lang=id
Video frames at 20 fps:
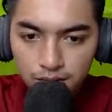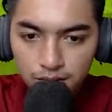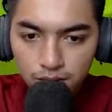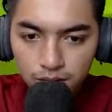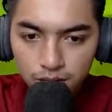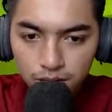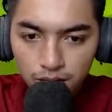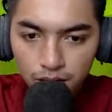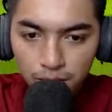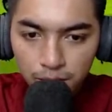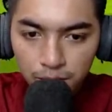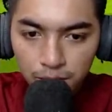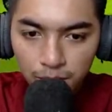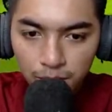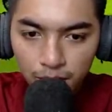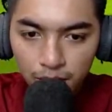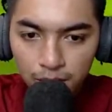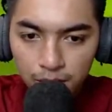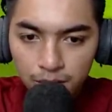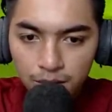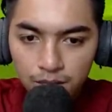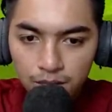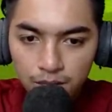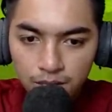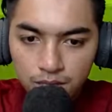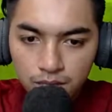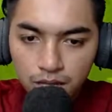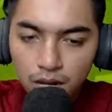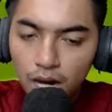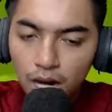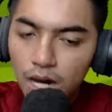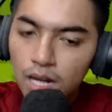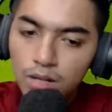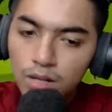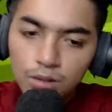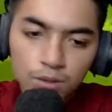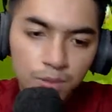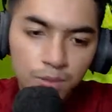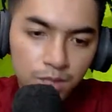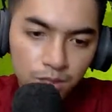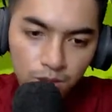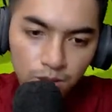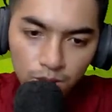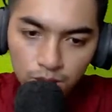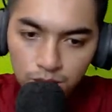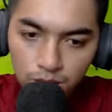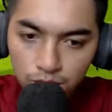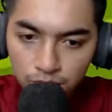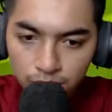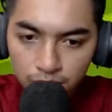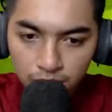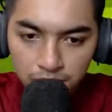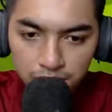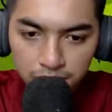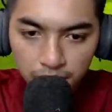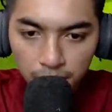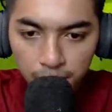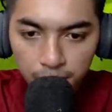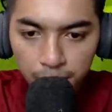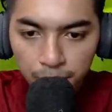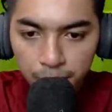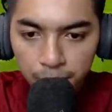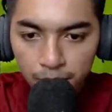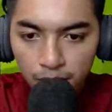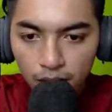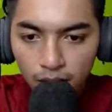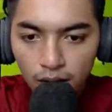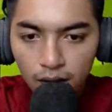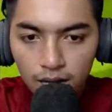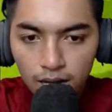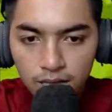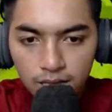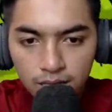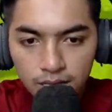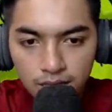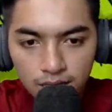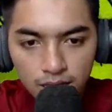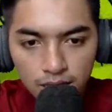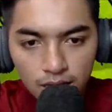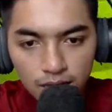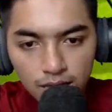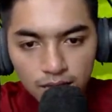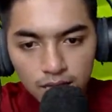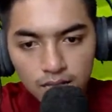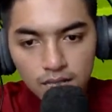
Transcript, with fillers: Jadi Alba mengambil saya aduh Mesut Ozil udah capek banget guys ya